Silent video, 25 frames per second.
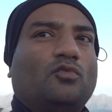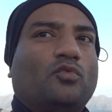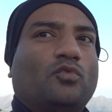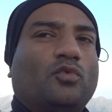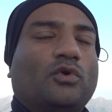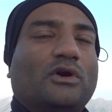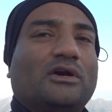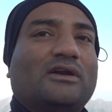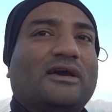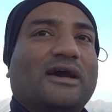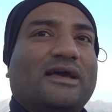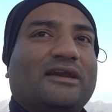
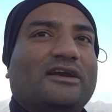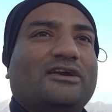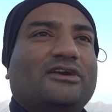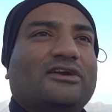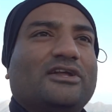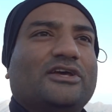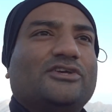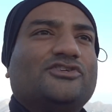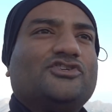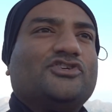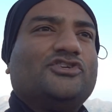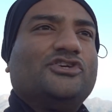वर्ल्ड
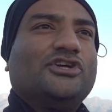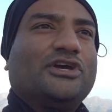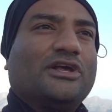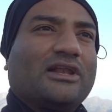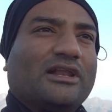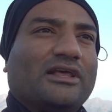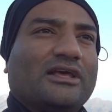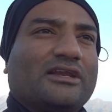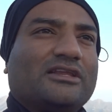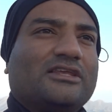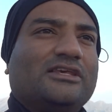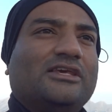हेरिटेज
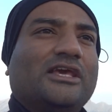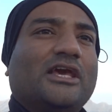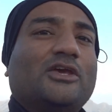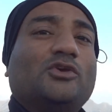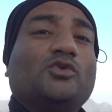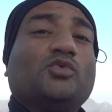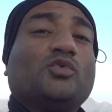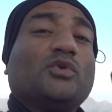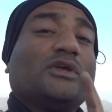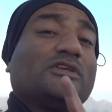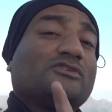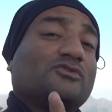डिक्लेयर किया
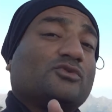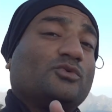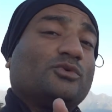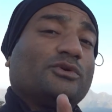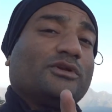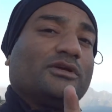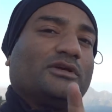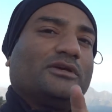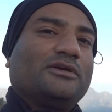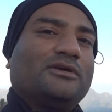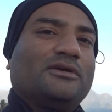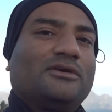है यूनेस्को
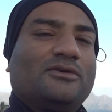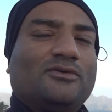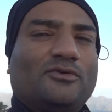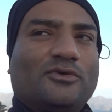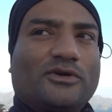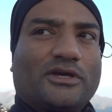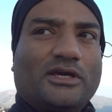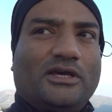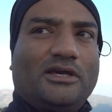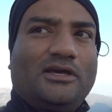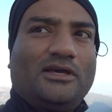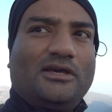ने
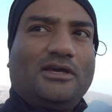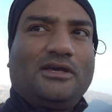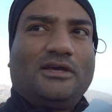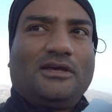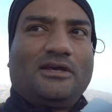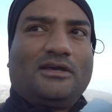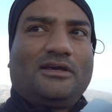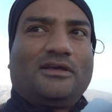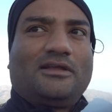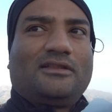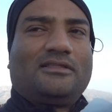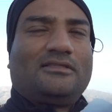ओके
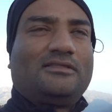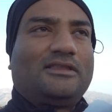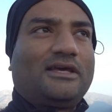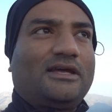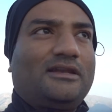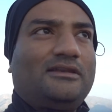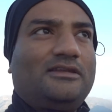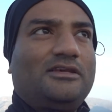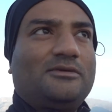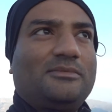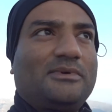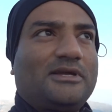
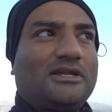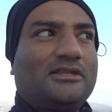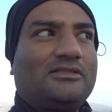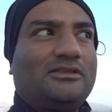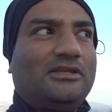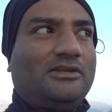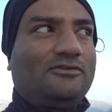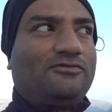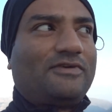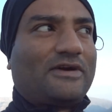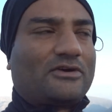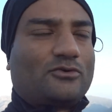देन ये हमारे
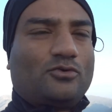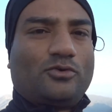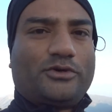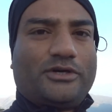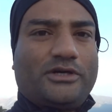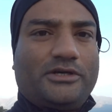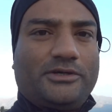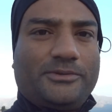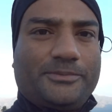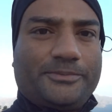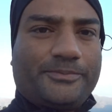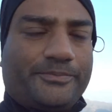तीन फैक्ट हो
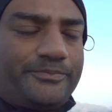गए